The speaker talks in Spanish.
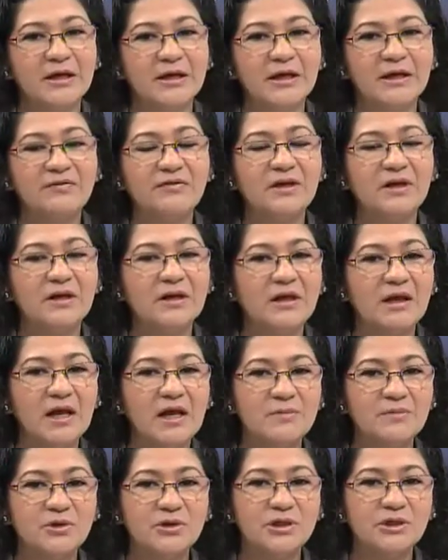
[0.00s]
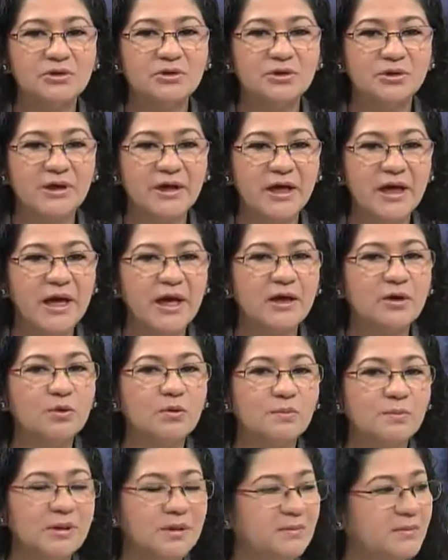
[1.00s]
que vigila y monitorea el
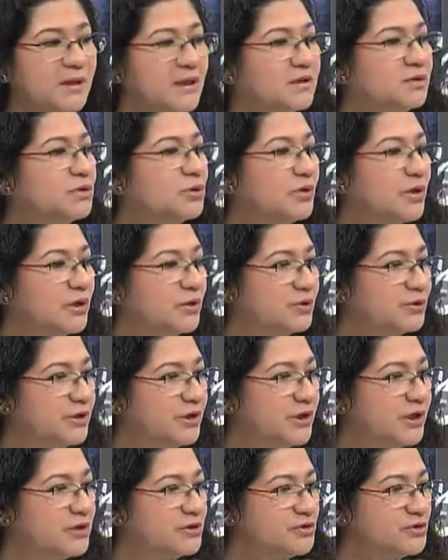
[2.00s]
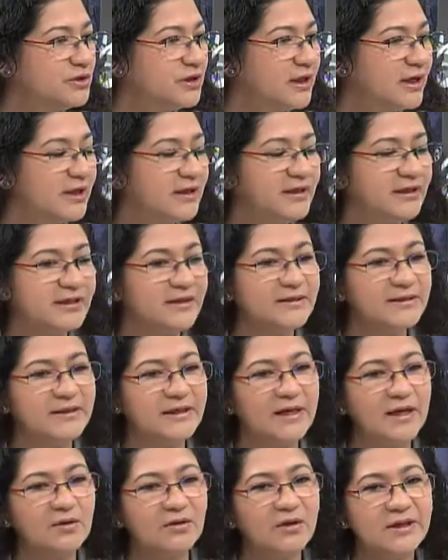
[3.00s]
cumplimiento de los derechos de la niñez
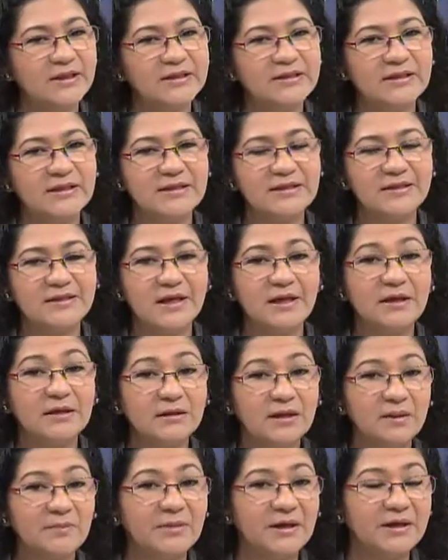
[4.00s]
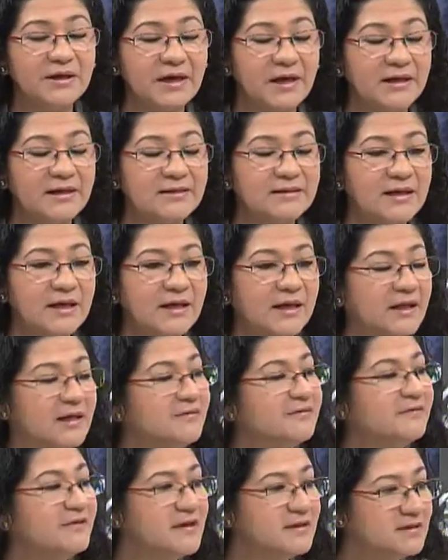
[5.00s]
y la adolescencia y también realiza la
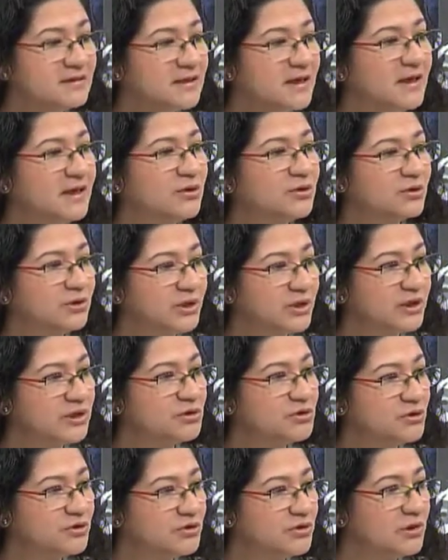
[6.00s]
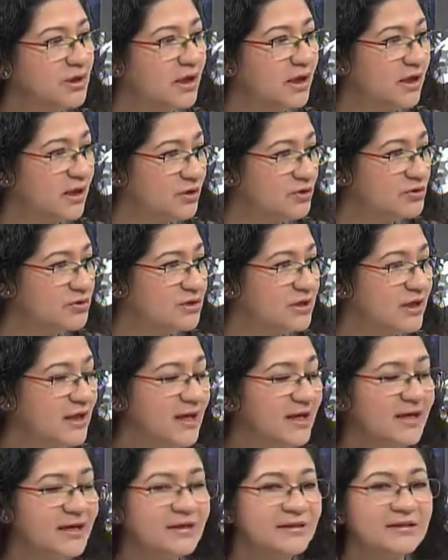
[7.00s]
defensa de los derechos de ellos y
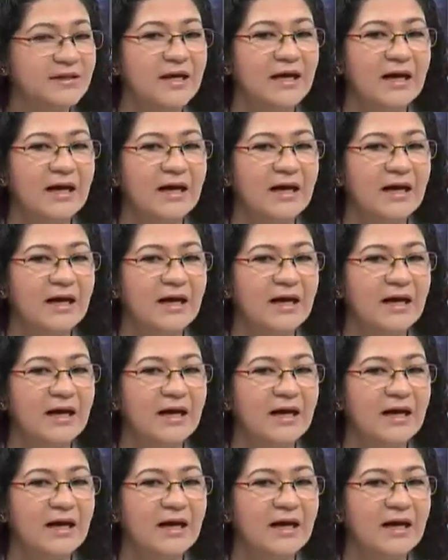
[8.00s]
ellas